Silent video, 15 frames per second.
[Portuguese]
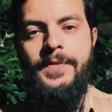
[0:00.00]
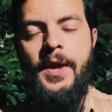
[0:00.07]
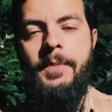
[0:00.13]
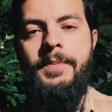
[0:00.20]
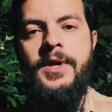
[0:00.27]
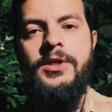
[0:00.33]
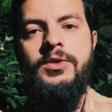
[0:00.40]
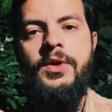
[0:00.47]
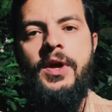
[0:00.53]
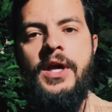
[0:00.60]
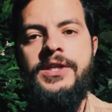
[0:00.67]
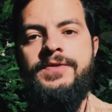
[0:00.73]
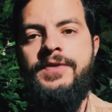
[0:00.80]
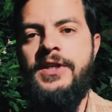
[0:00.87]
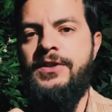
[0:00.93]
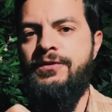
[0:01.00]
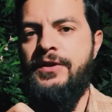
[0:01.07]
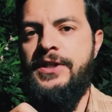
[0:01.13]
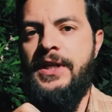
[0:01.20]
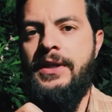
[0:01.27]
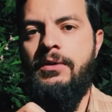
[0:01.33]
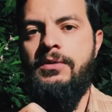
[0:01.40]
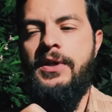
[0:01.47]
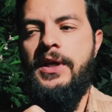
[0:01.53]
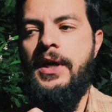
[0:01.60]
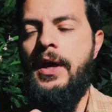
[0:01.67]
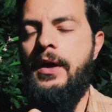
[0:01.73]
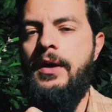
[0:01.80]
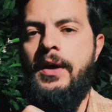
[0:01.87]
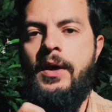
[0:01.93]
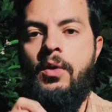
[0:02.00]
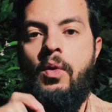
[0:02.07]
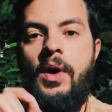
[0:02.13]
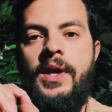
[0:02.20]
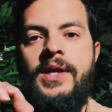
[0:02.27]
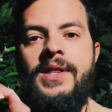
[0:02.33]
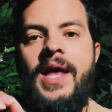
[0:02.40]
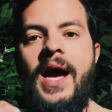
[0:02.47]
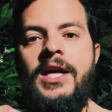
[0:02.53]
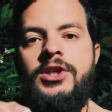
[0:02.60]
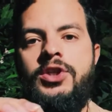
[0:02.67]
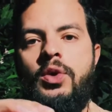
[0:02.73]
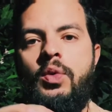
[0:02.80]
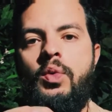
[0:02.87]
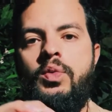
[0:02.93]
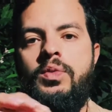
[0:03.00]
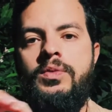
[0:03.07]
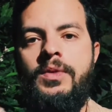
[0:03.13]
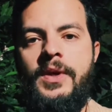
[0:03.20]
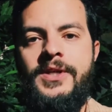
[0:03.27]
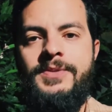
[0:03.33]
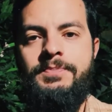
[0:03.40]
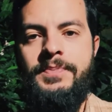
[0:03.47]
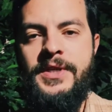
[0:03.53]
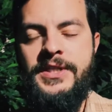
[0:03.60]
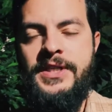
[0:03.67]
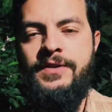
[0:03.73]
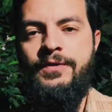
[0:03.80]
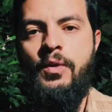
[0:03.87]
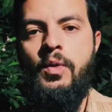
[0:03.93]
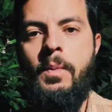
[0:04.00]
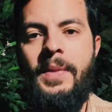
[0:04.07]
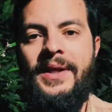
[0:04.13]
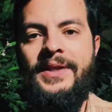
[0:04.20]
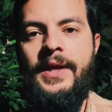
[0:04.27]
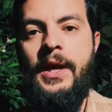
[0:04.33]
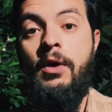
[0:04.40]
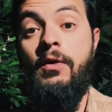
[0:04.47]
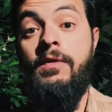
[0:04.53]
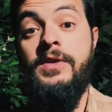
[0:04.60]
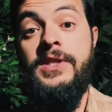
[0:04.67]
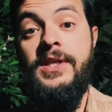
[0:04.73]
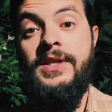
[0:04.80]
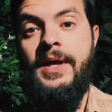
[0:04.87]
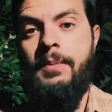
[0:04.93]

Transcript: mesmo que às vezes você não tenha qualidade em algum específico material que você está